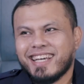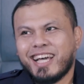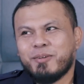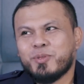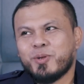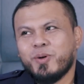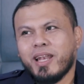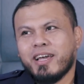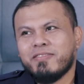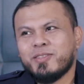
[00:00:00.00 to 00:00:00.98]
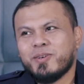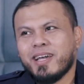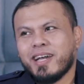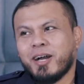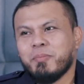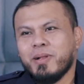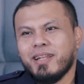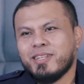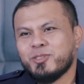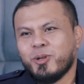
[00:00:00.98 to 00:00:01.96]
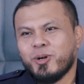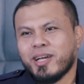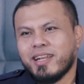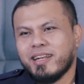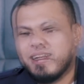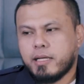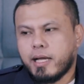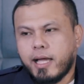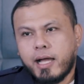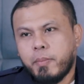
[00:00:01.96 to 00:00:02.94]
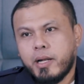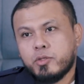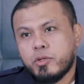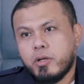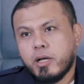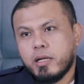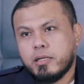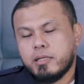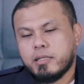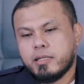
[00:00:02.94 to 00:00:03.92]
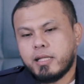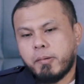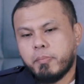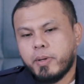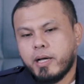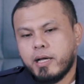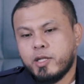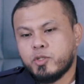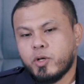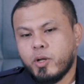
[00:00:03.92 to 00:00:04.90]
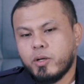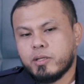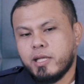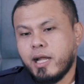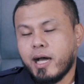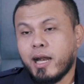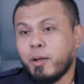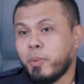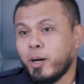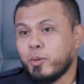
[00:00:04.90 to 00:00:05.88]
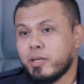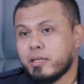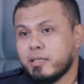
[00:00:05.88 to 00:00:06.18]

Karena menurut gue live itu kayak kabel dan colokan. Ya kayak kabel dan colokan. Tanpa dicolok tidak akan ada power.